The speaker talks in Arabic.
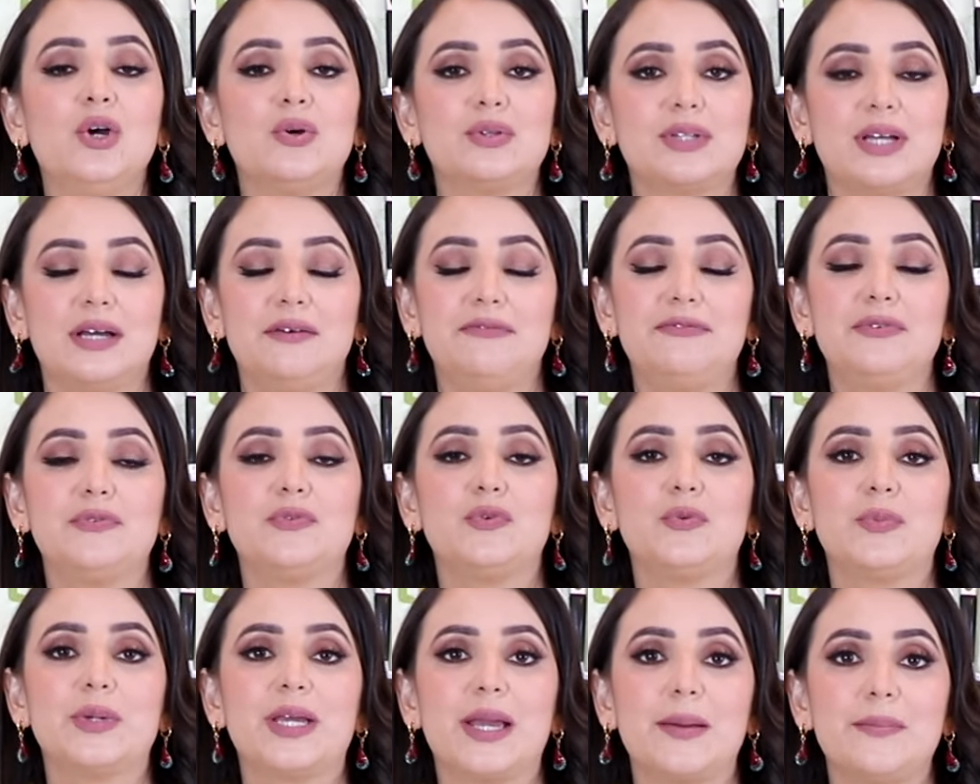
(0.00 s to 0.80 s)

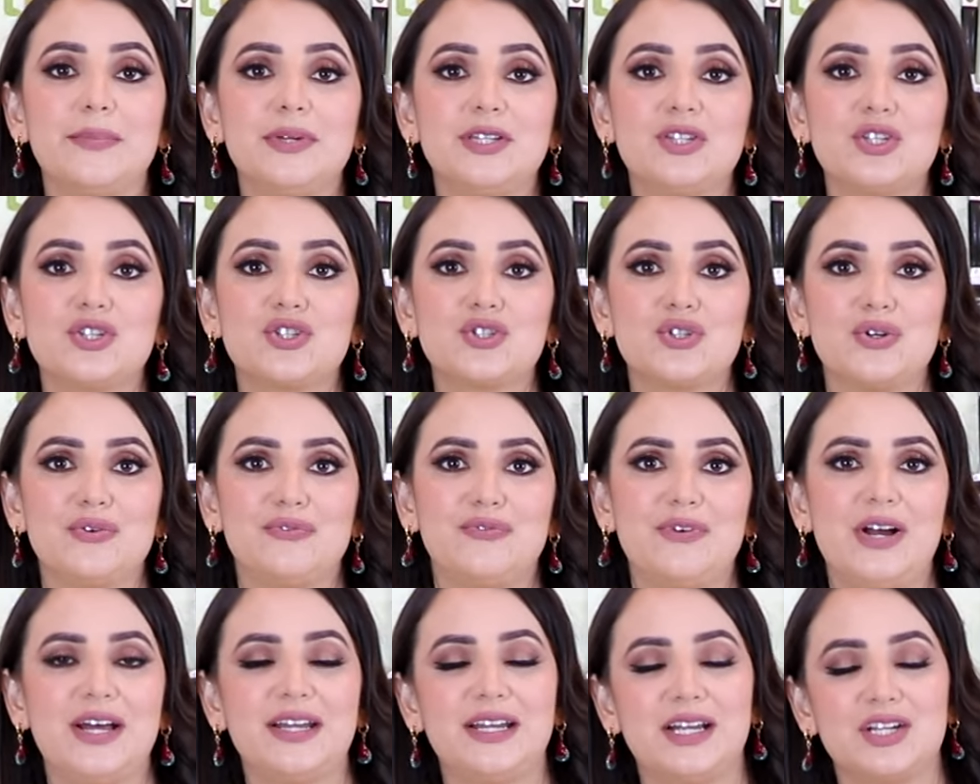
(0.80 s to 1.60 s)
وتخففوا بكميه
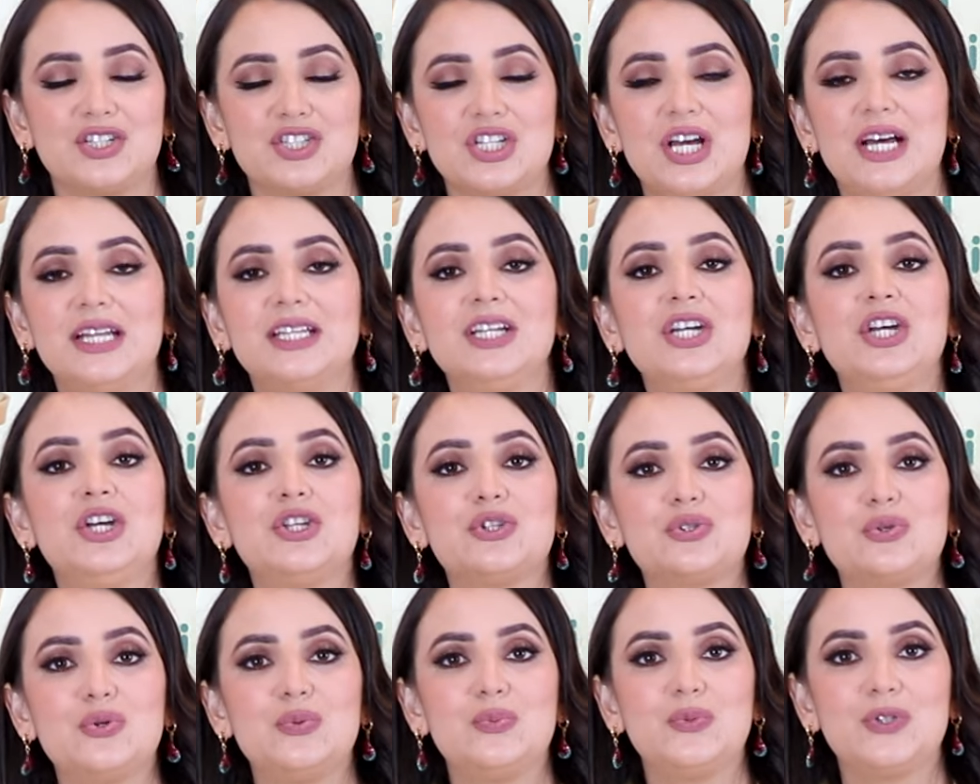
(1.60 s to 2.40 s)
الشوفان عشان
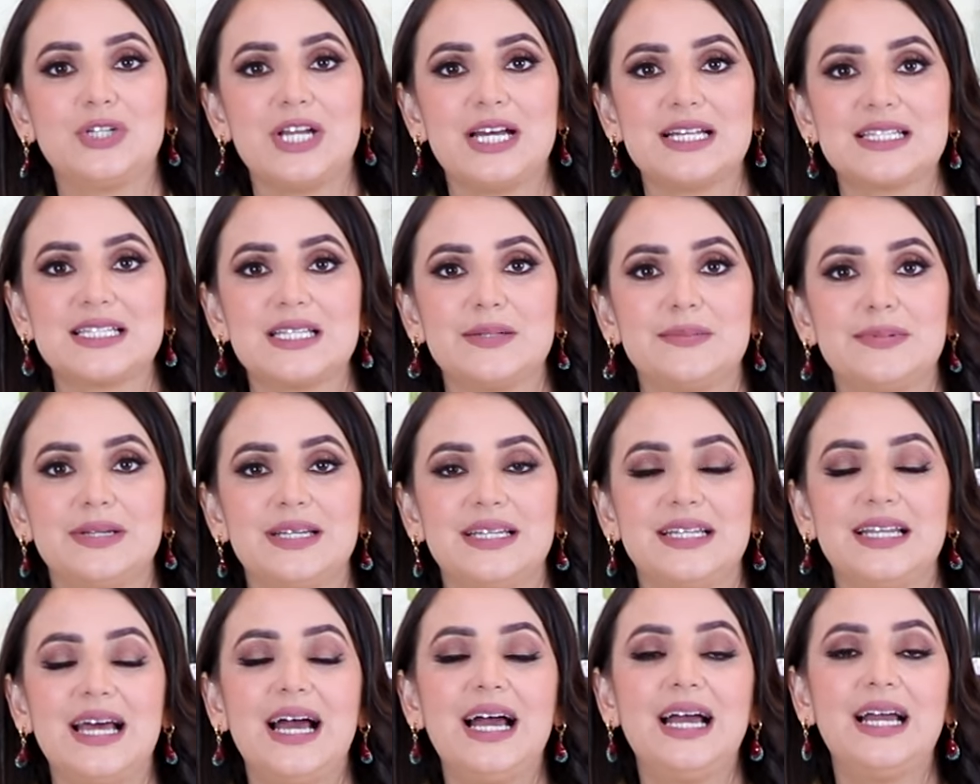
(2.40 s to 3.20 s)
تكون
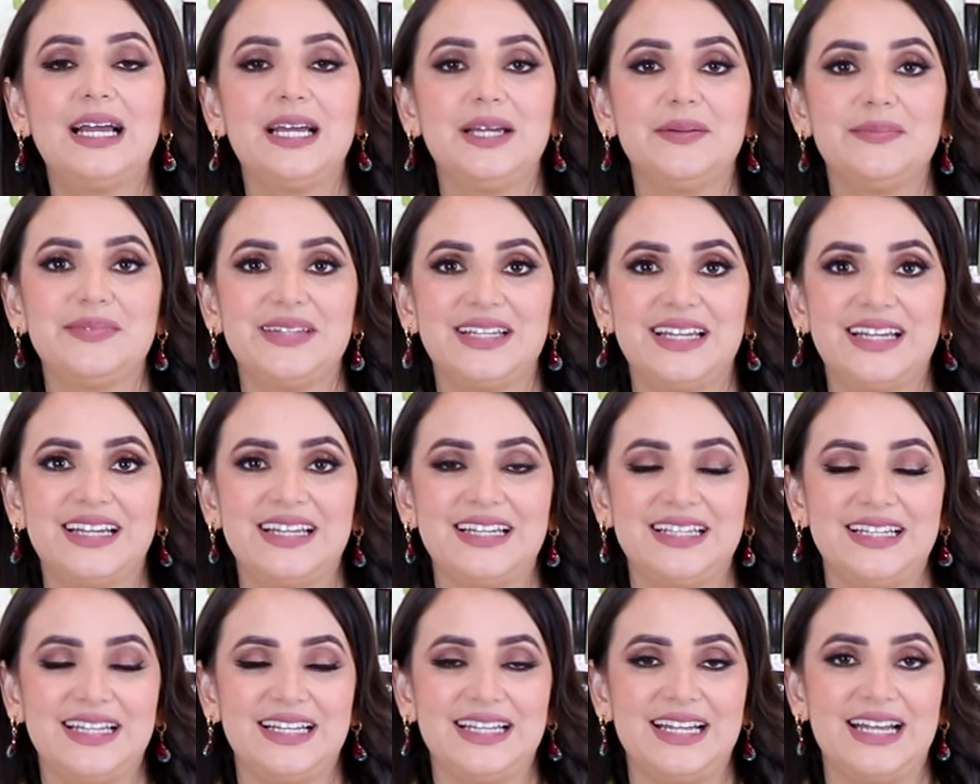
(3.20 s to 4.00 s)
مناسبه لحميه
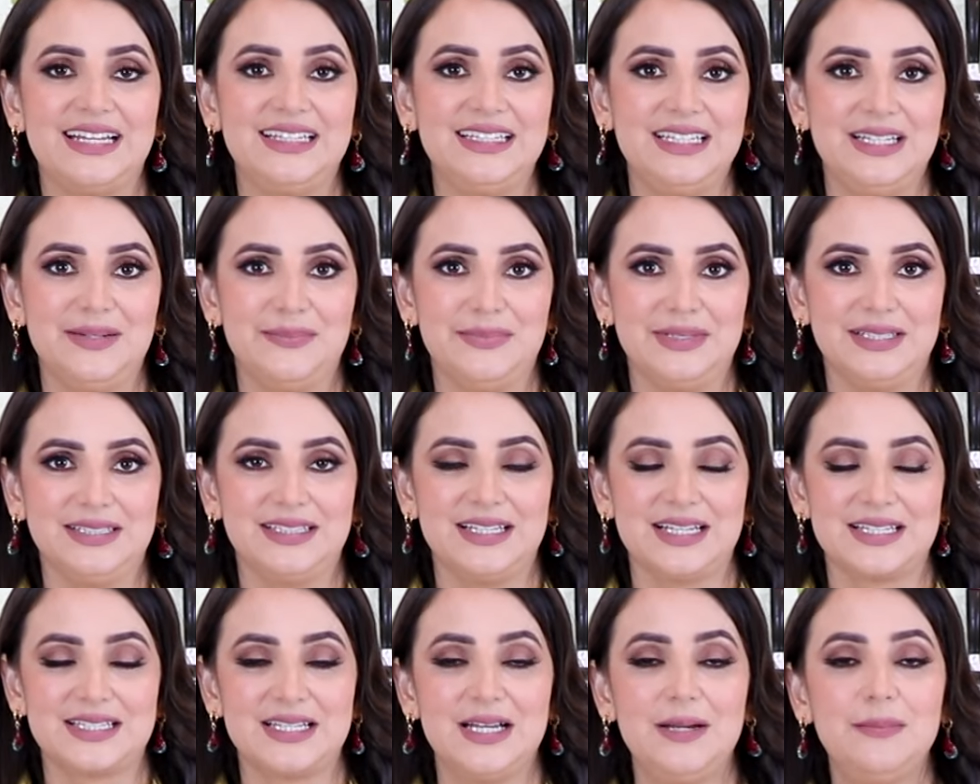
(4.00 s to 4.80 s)
قليله
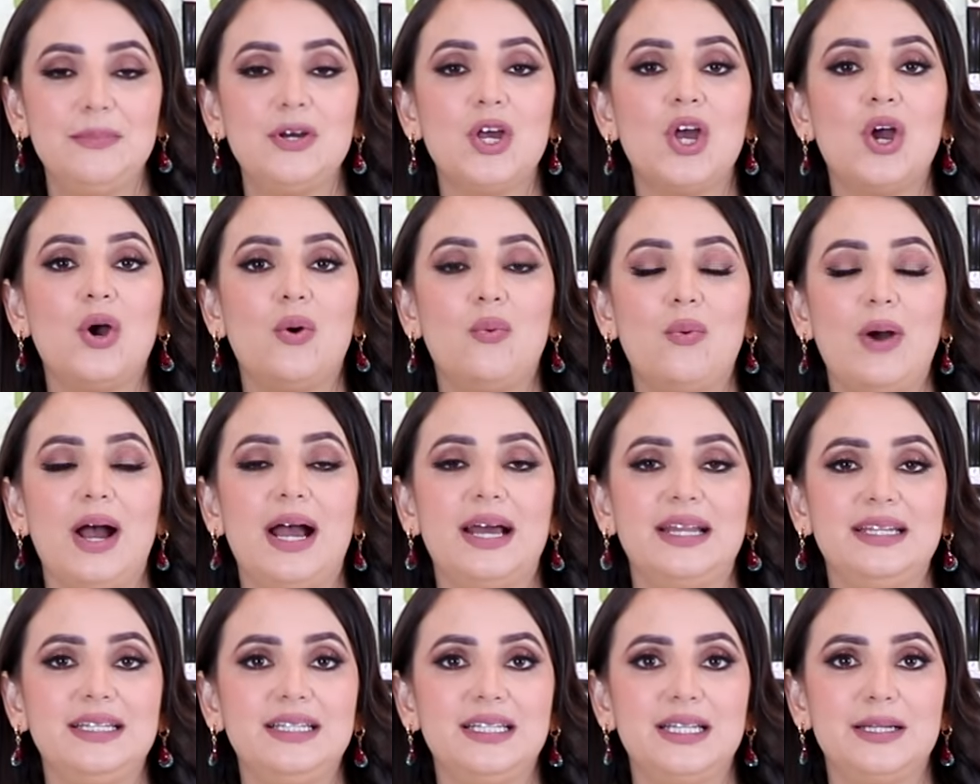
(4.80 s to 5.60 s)
بالدسم
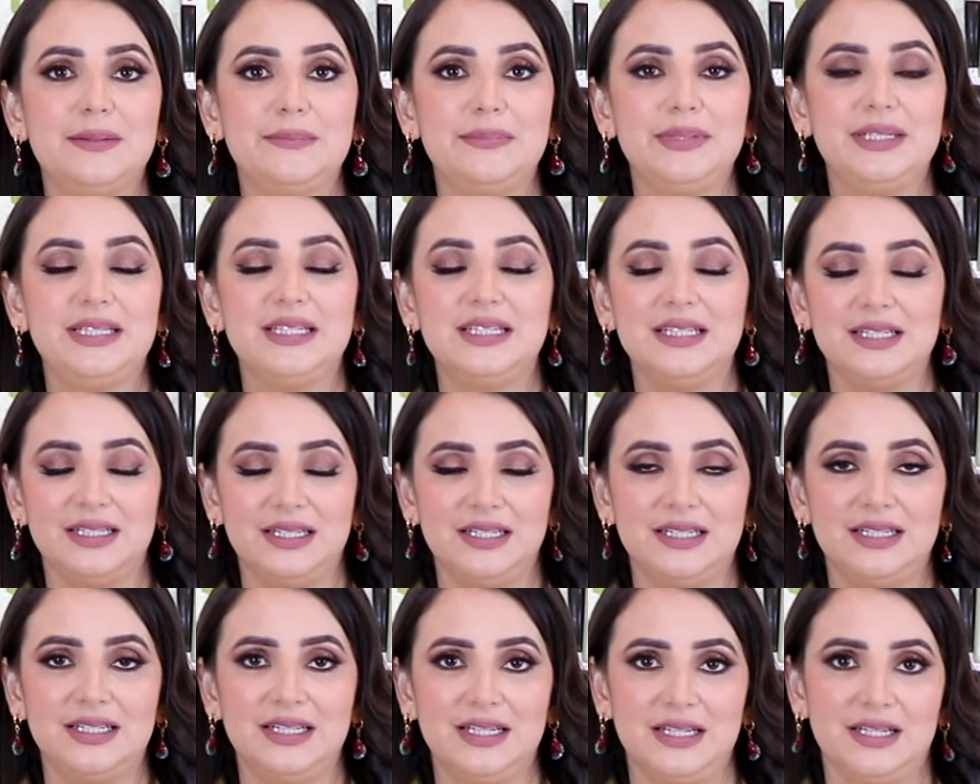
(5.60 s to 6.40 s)
وقليله
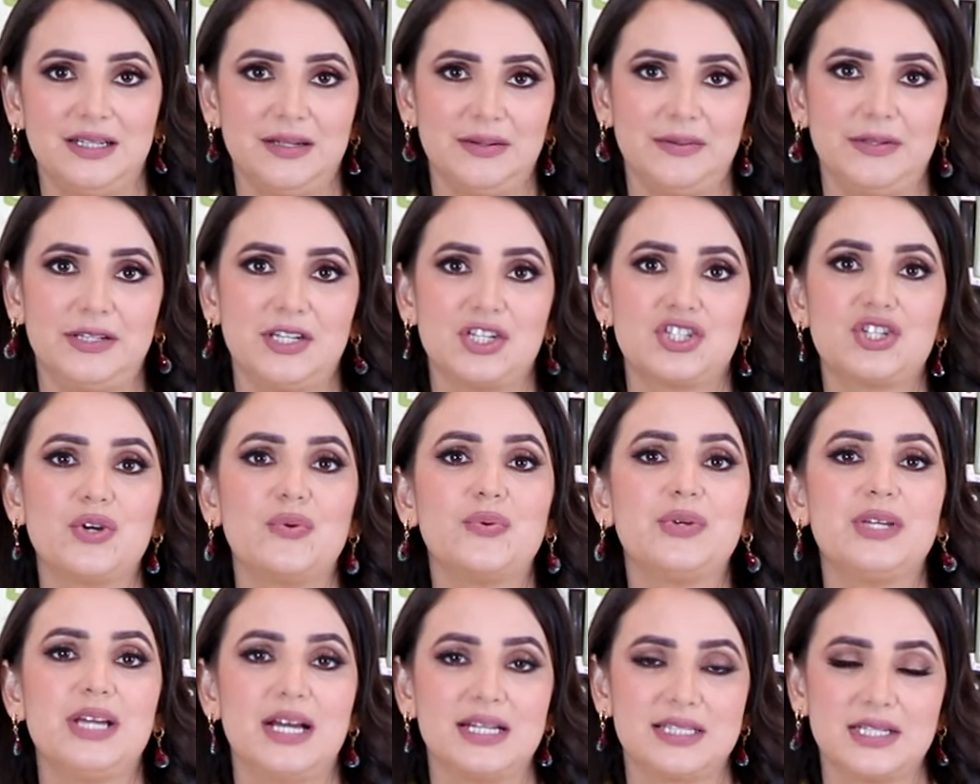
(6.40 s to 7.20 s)

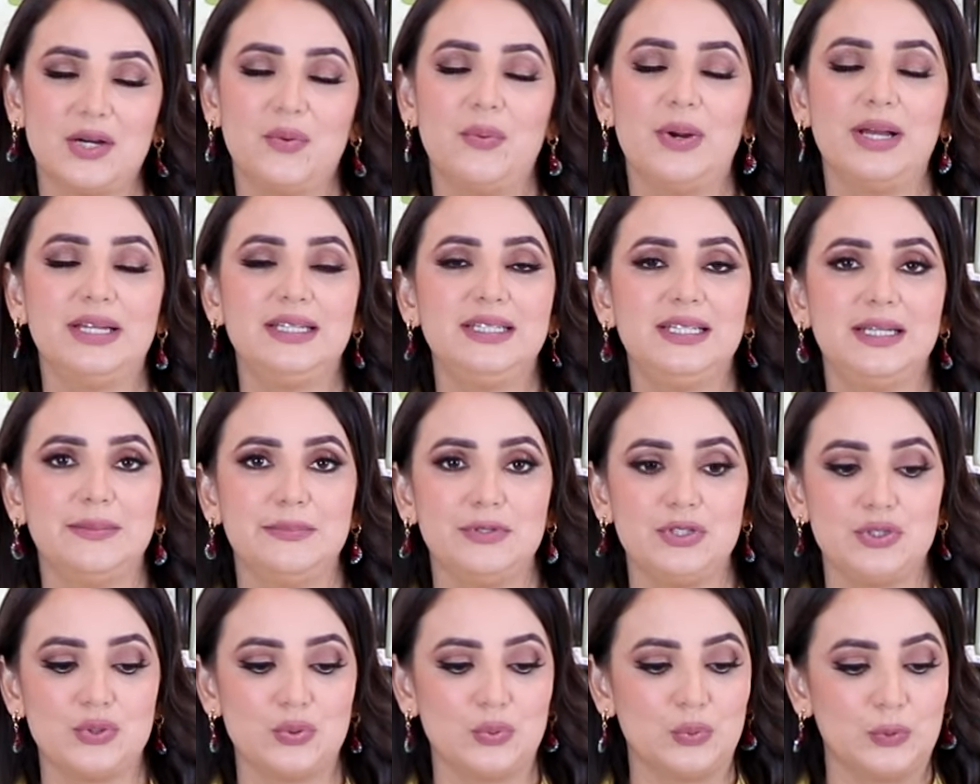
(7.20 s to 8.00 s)
بالنشويات او قليله
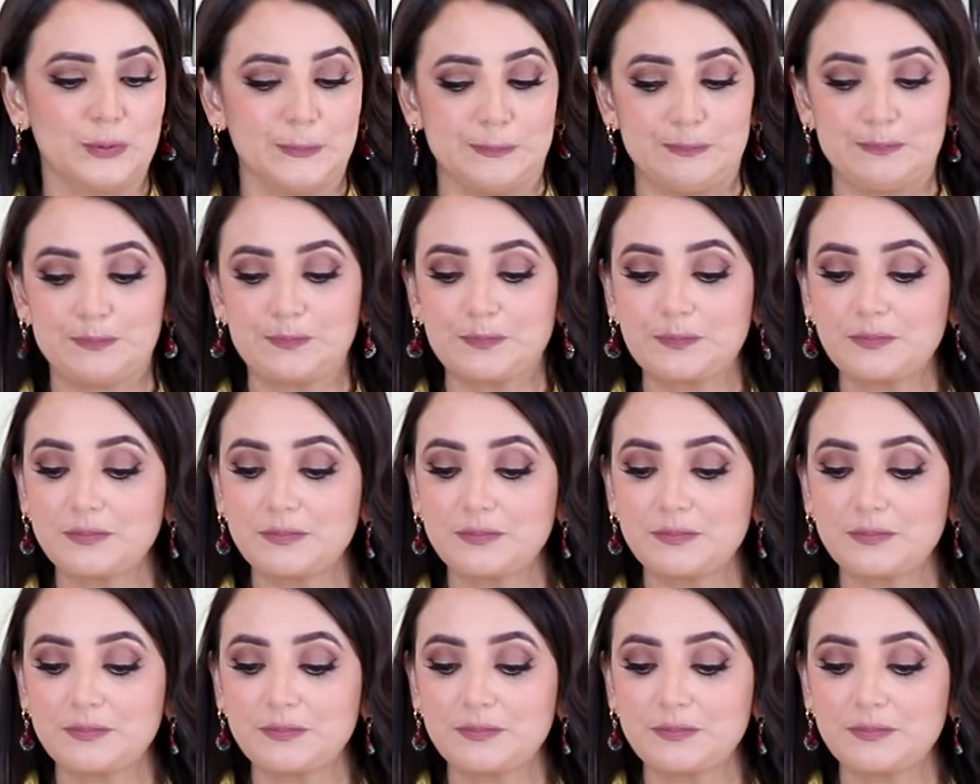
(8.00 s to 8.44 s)
بالدهون